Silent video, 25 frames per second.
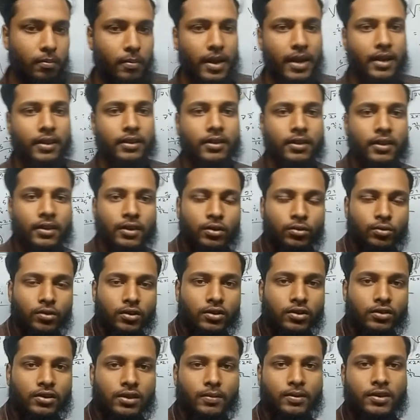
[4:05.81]
ম্যাথ তো
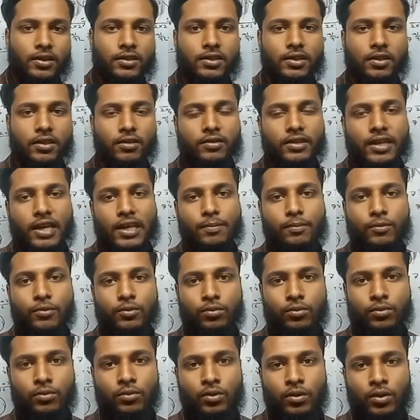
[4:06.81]
এটা হচ্ছে আমাদের ছিল টাইপ
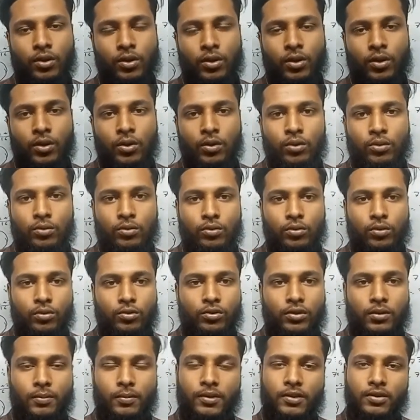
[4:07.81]
টু তো
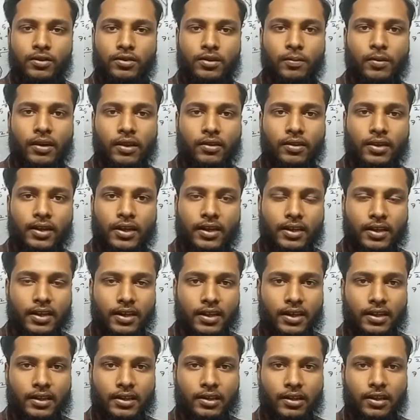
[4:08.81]
যদি ভিডিওটি ভালো লেগে
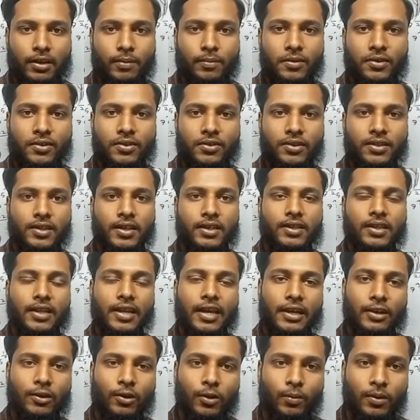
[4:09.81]
থাকে তাহলে ভিডিওতে একটা
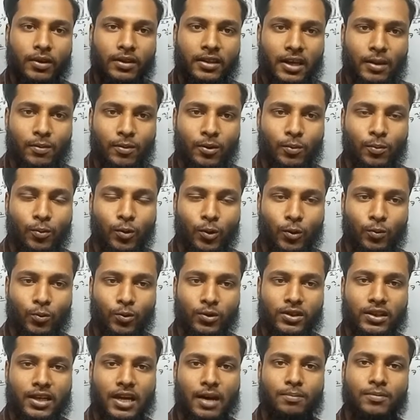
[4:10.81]
লাইক করবেন এবং
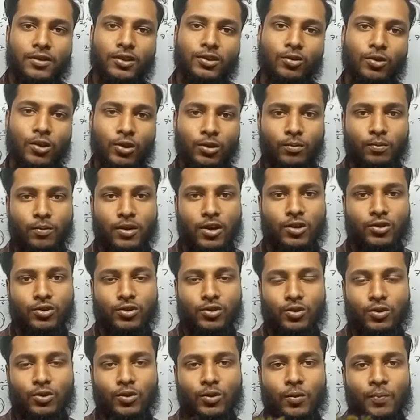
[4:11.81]
পরবর্তী আপডেটগুলো পাওয়ার
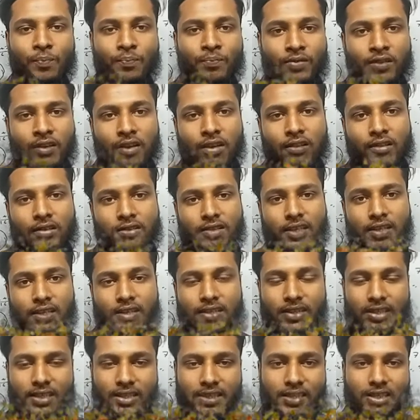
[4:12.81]
জন্য
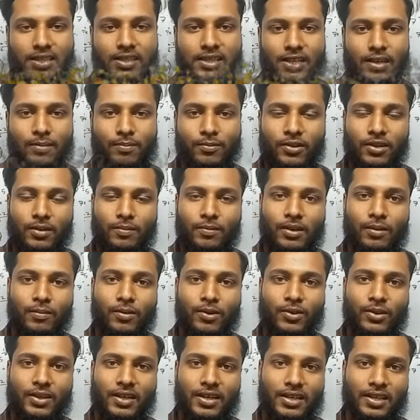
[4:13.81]
চ্যানেলটিকে সাবস্ক্রাইব করে বেল
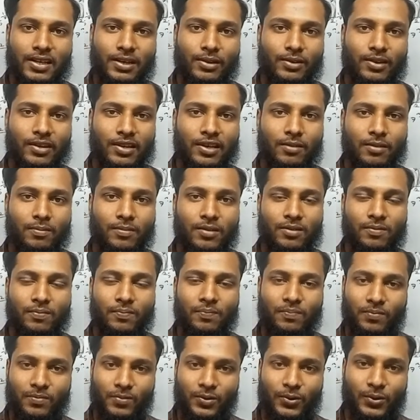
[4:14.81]
বাটনে ক্লিক করে রাখবেন
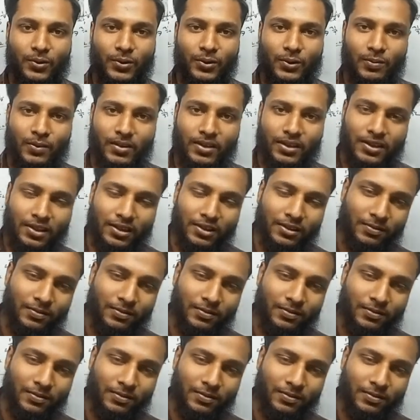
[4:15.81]
ধন্যবাদ